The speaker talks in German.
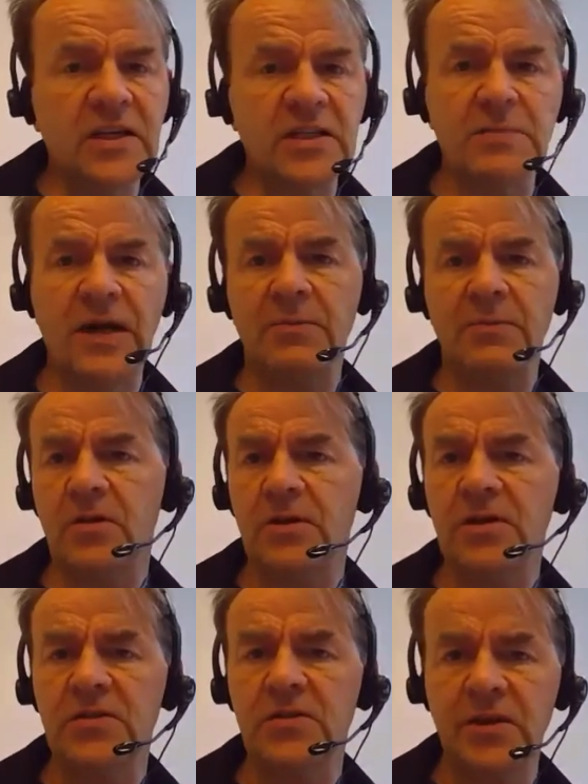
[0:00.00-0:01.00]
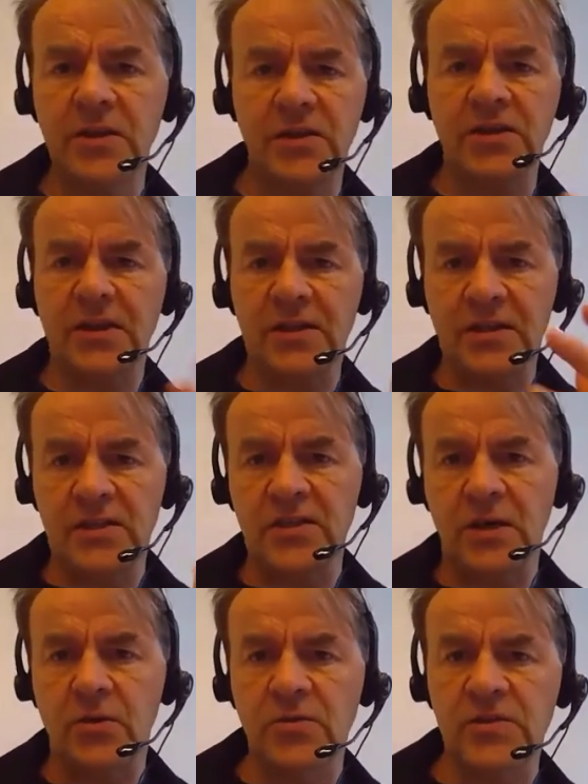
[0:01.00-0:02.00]
Das merkt man noch nicht so richtig, dass also
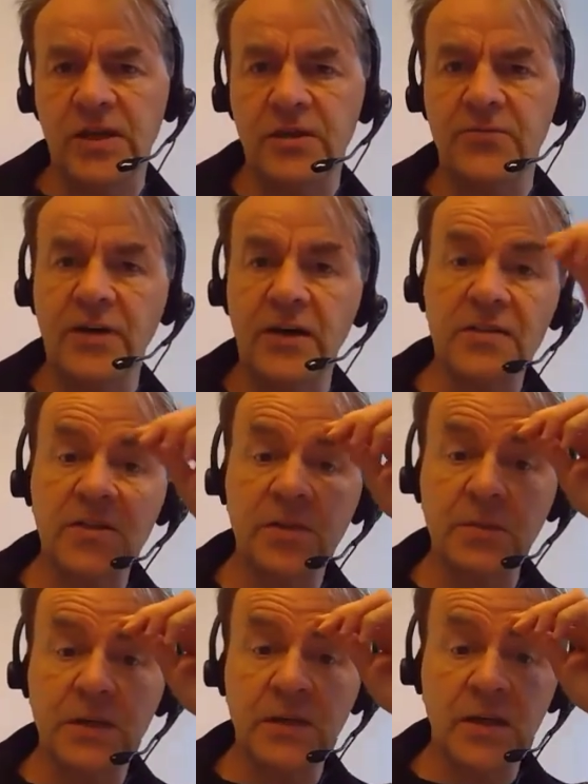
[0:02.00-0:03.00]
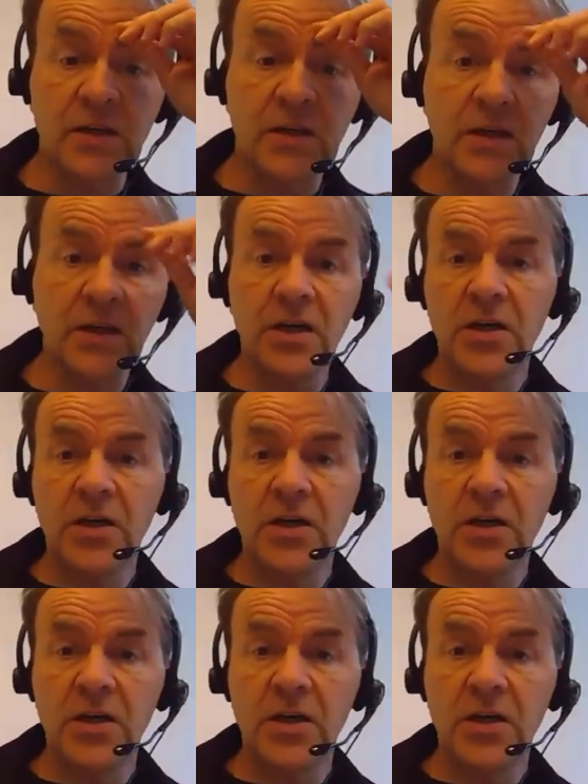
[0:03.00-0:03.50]
Autos anfangen, sich miteinander